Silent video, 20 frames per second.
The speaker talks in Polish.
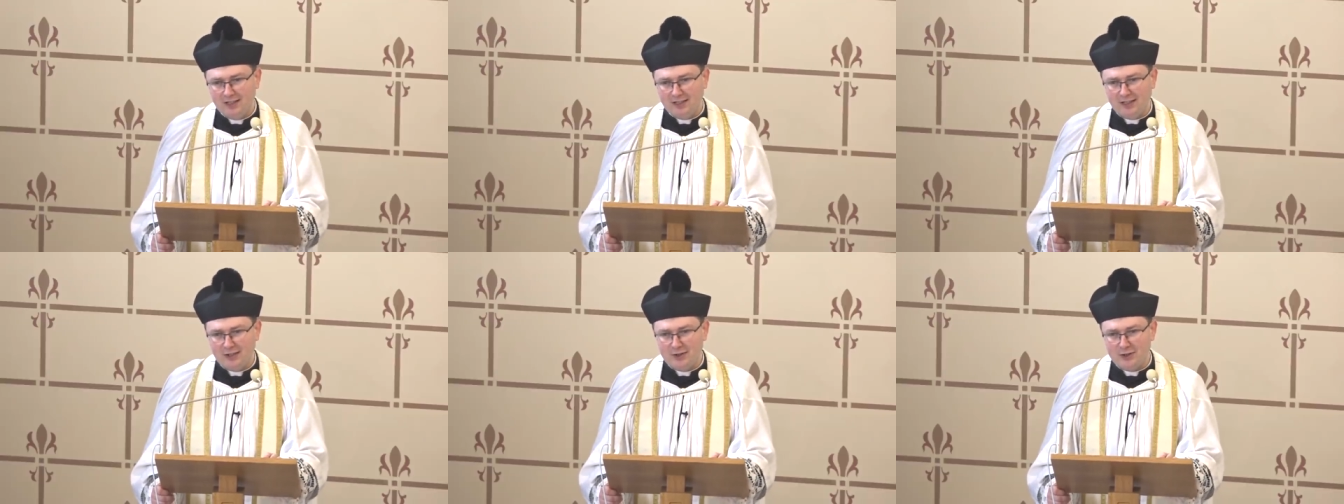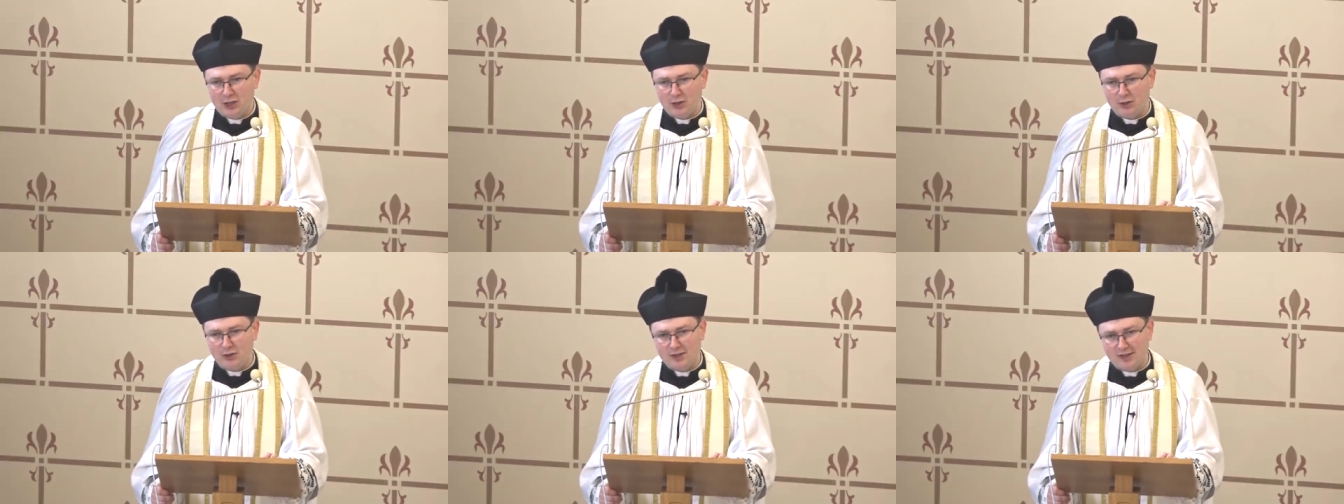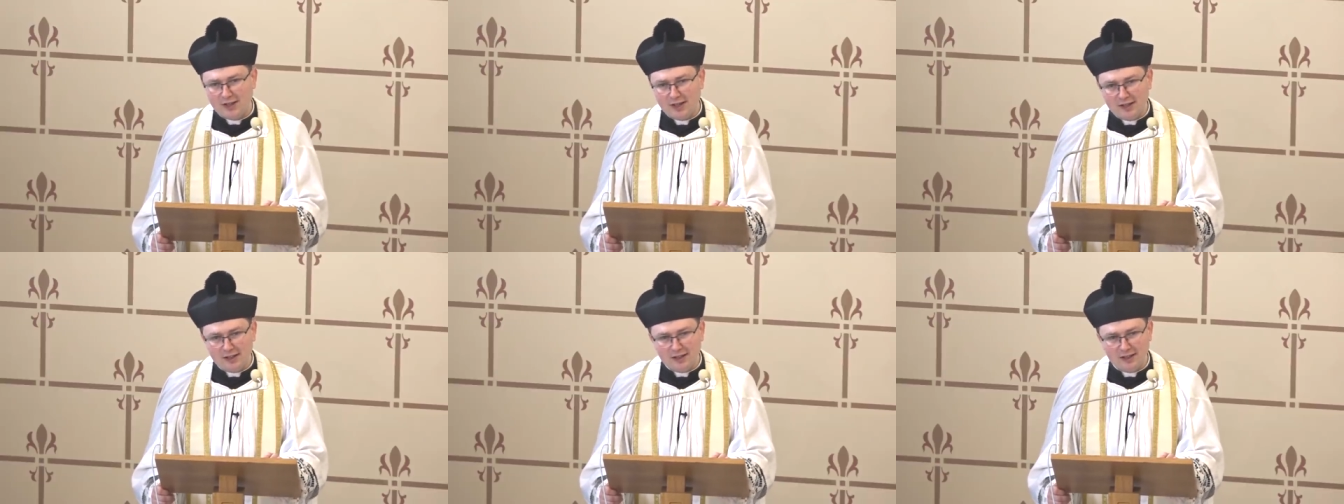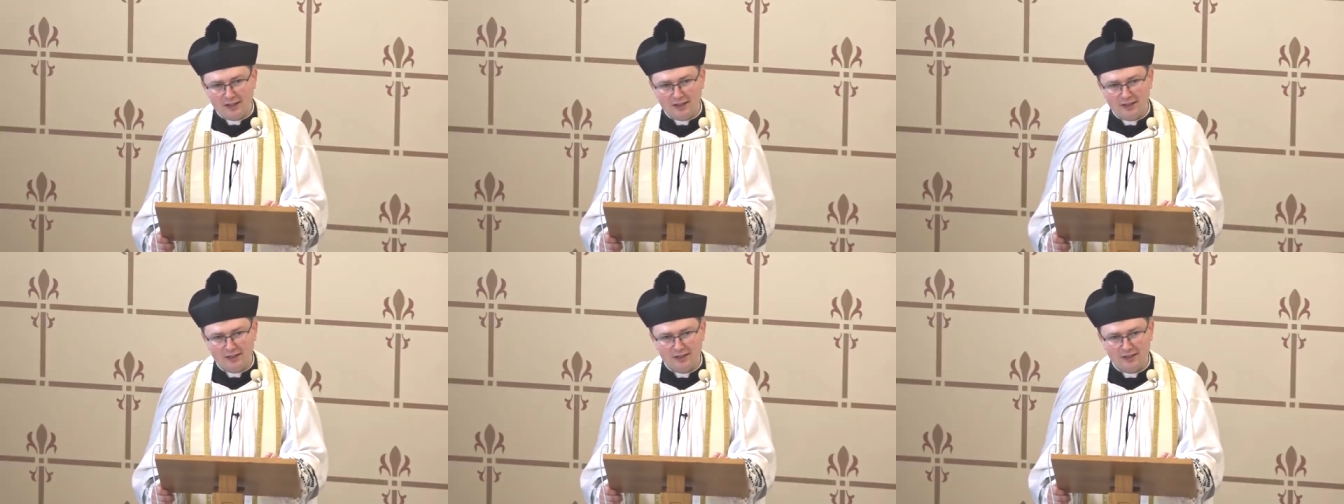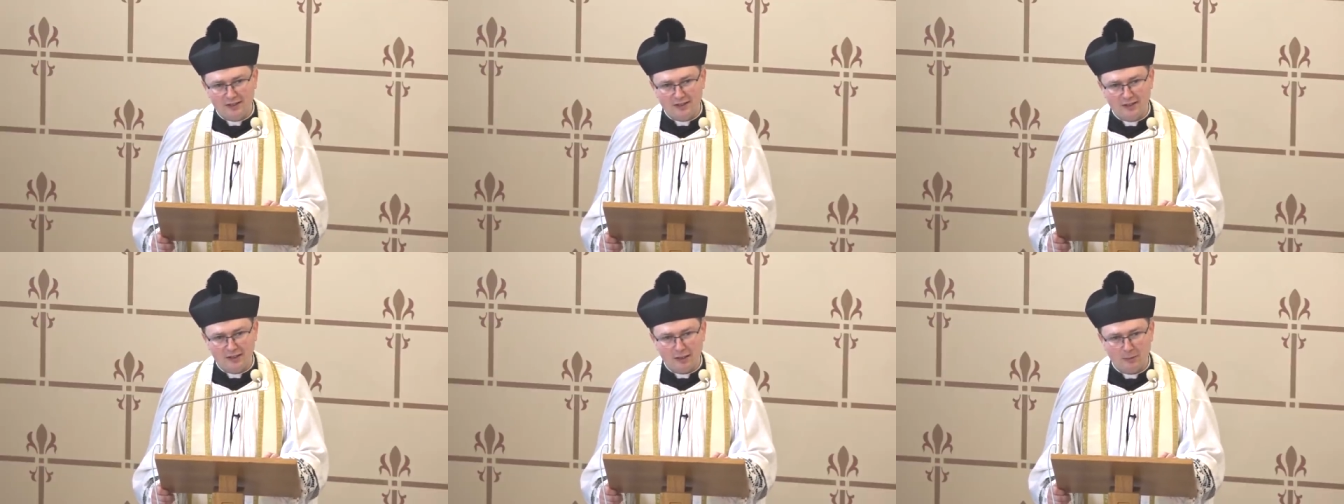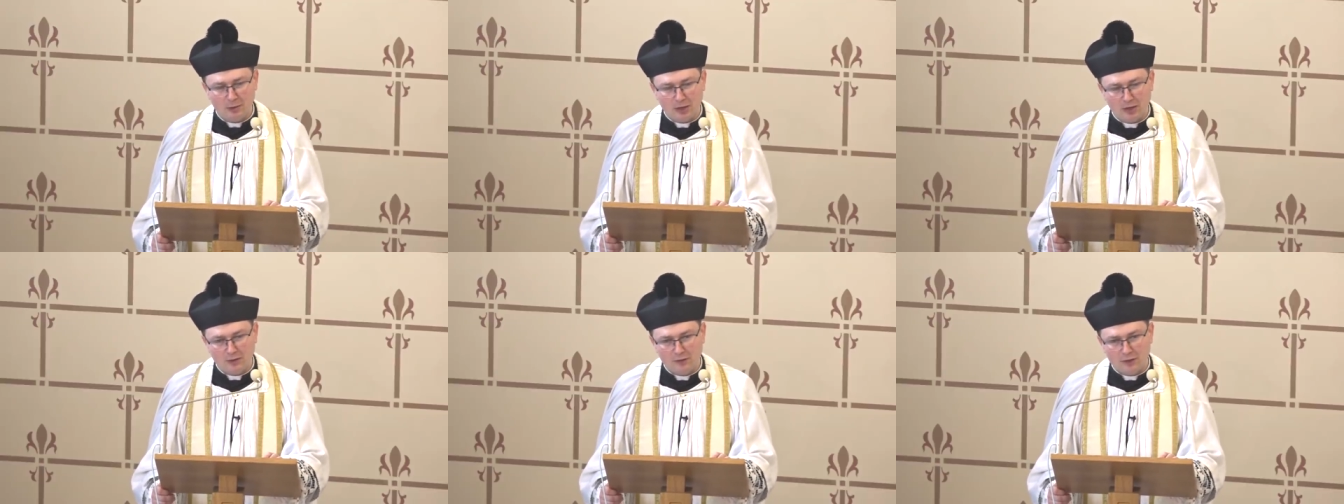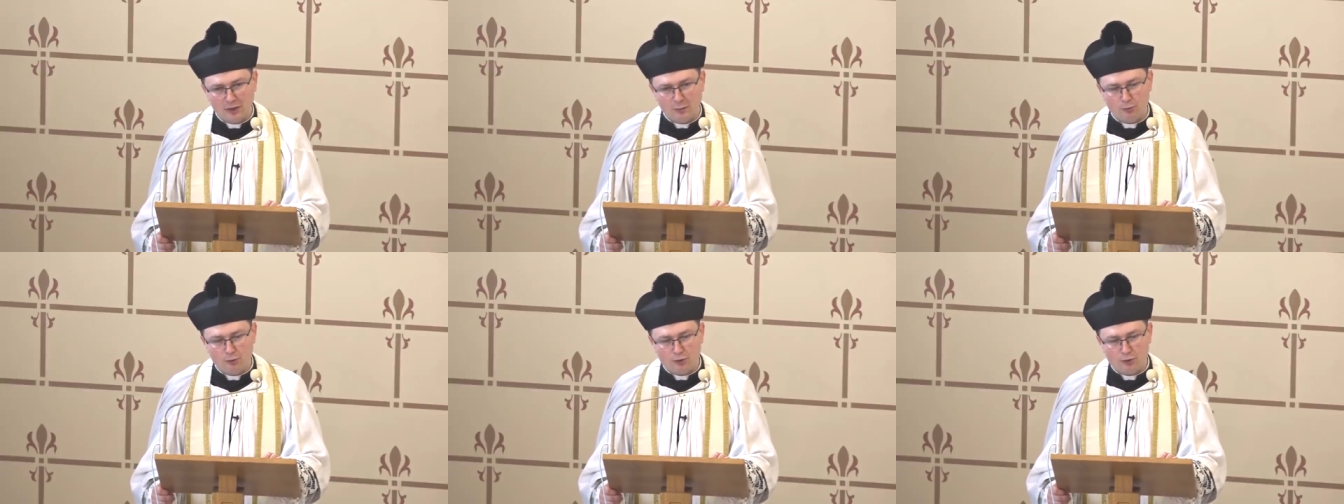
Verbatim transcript: ten nasz cel naprawdę